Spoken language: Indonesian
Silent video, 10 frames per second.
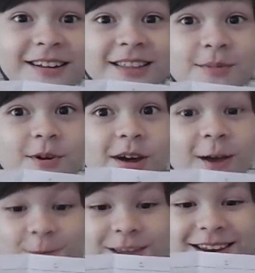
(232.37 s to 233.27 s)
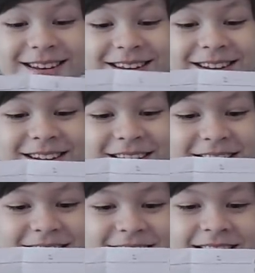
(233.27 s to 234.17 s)
tadi Kevin
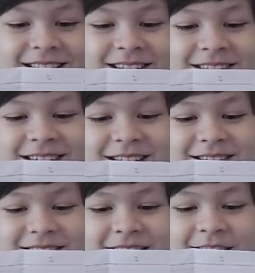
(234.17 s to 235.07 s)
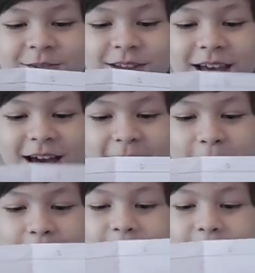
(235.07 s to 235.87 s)
sehat selalu ya